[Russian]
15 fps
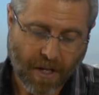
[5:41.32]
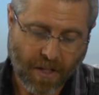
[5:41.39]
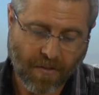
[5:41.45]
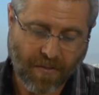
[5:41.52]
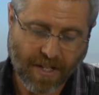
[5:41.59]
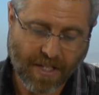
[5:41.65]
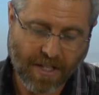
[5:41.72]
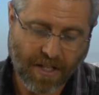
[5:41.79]

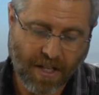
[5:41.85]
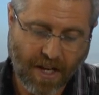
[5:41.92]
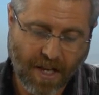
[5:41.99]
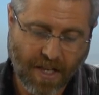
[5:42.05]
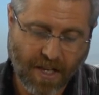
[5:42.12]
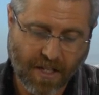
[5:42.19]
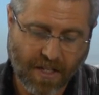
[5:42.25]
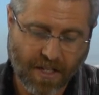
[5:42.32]
Двадцать
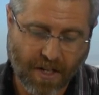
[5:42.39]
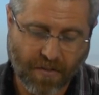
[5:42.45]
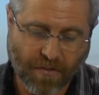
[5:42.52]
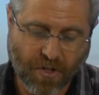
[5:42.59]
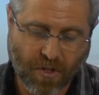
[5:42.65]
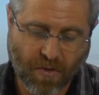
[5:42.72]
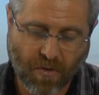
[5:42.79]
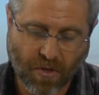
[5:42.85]
третий стих.
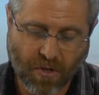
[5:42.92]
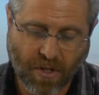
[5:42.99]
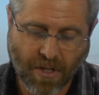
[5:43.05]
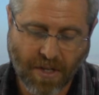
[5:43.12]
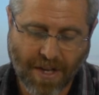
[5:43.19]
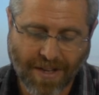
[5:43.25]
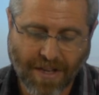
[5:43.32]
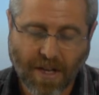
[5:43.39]
В четвертый
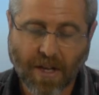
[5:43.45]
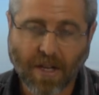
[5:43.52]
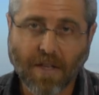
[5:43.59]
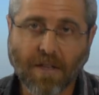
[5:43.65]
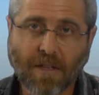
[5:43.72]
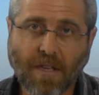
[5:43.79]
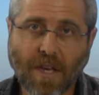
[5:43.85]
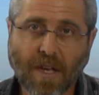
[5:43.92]
день
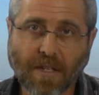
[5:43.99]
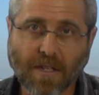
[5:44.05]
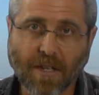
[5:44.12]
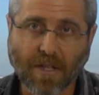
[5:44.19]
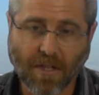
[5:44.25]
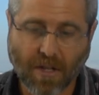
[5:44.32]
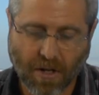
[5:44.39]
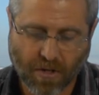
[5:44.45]

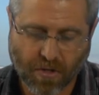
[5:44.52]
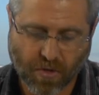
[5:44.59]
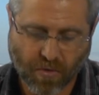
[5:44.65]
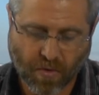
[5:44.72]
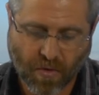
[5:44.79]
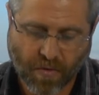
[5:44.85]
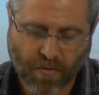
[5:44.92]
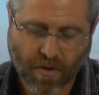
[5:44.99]
десять
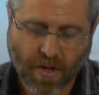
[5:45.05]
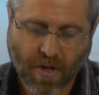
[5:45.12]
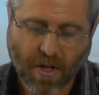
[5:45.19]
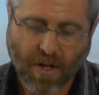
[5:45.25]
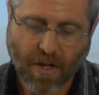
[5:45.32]
тельцов –